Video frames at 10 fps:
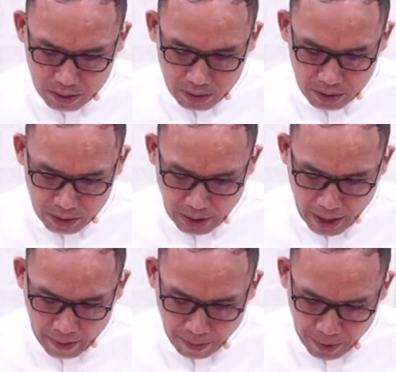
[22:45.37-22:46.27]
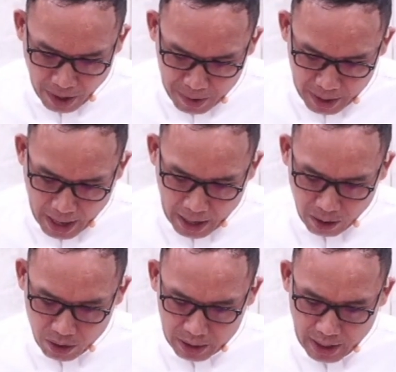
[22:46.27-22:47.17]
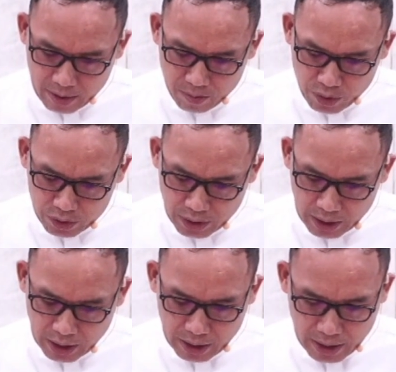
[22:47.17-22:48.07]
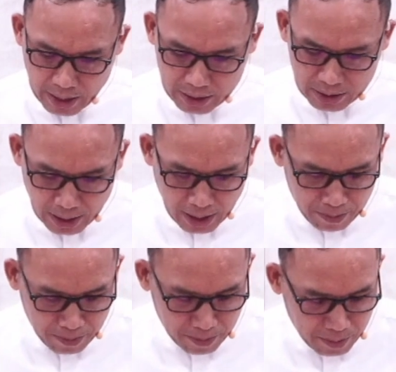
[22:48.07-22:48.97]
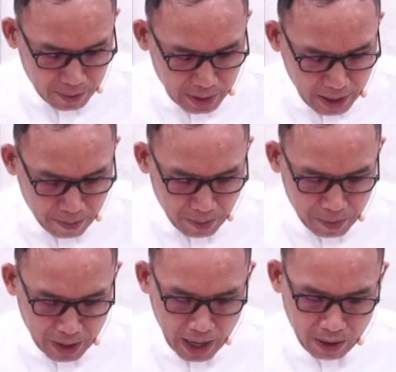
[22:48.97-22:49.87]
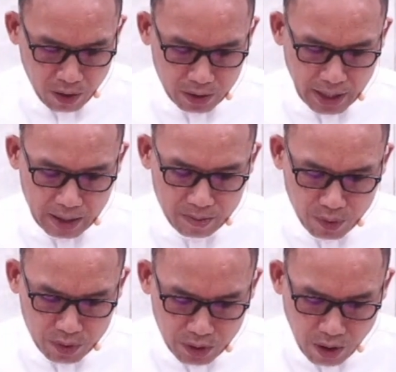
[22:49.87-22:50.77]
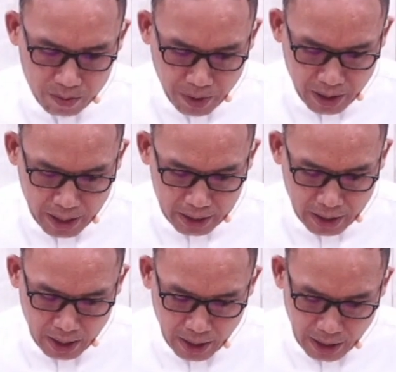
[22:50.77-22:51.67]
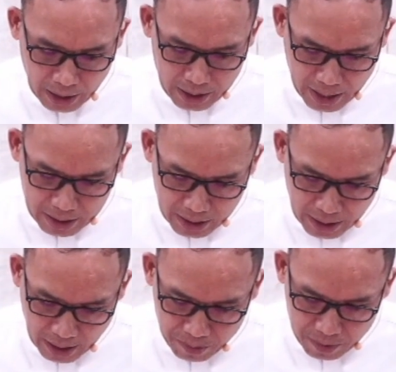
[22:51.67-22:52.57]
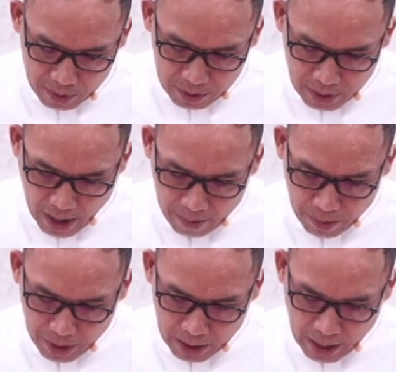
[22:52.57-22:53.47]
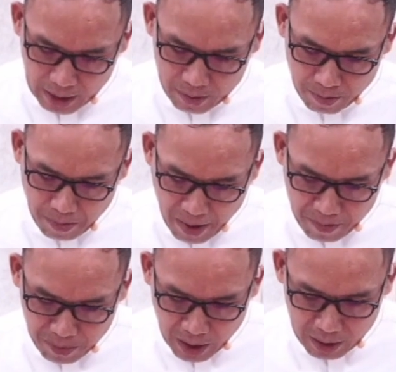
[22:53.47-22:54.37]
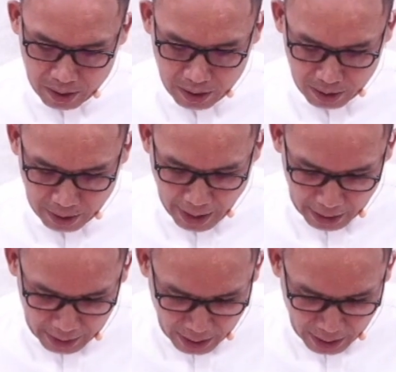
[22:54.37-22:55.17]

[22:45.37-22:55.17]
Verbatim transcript: แก่พระบิดาของท่านผู้สถิตในที่ลับและพระบิดาของท่านผู้ทอดพระเนตร เห็นในที่ลับ จะประทานบำเหน็จแก่ท่าน